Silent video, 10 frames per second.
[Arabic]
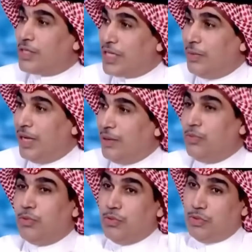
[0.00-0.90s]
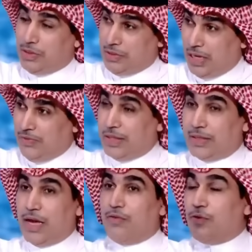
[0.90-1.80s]
في وسط الملعب لاعبين
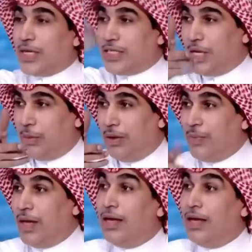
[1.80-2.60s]
طرف وراس حربه